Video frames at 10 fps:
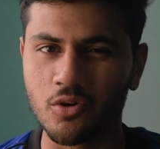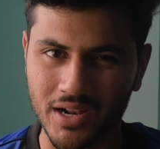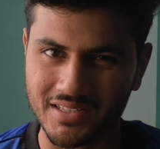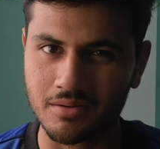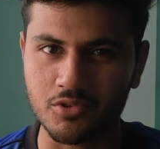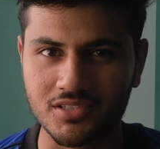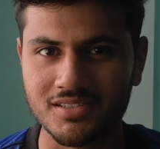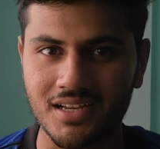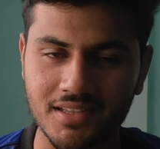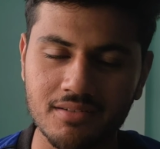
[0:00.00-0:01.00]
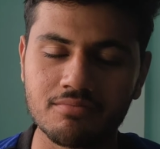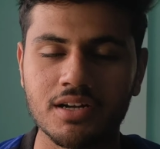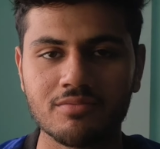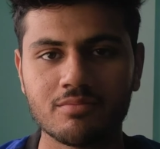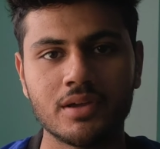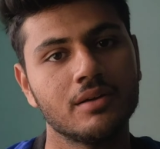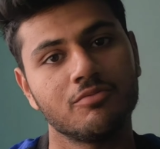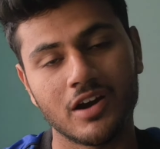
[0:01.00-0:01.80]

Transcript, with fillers: हो रहा था मुझसे ज़्यादा बट मैं